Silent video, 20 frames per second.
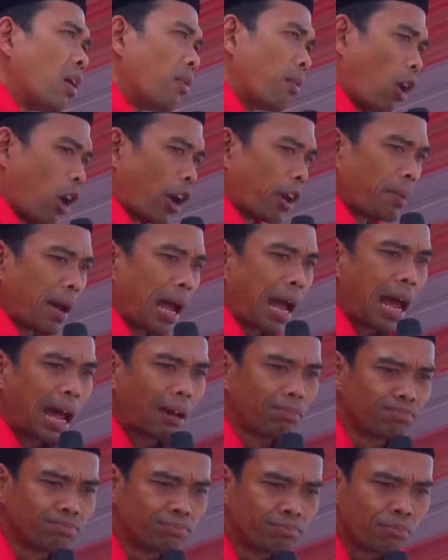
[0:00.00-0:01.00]
mohon
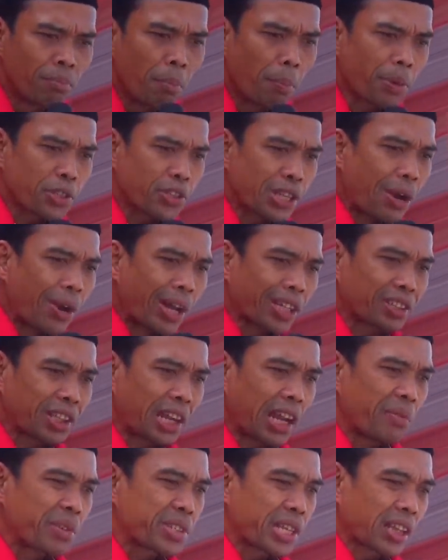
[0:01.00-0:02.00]
maaf pesawat
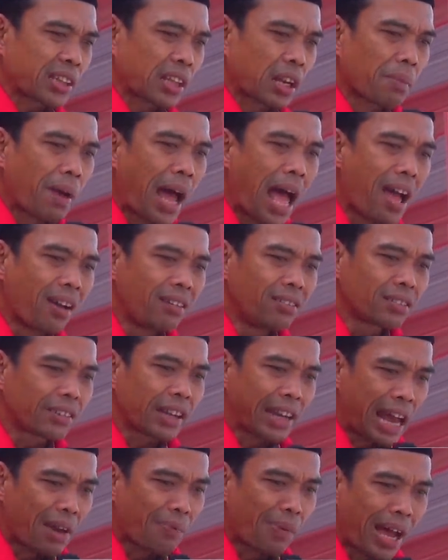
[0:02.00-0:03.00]
tidak bisa terbang
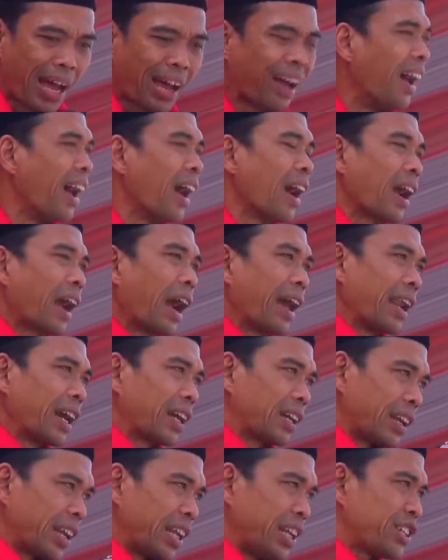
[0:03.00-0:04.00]
kenapa? karena
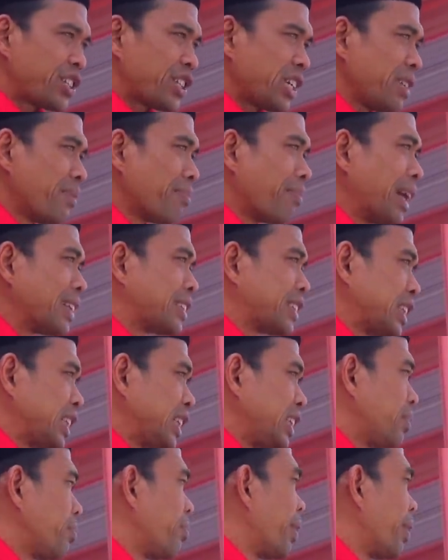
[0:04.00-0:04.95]
kerinci masih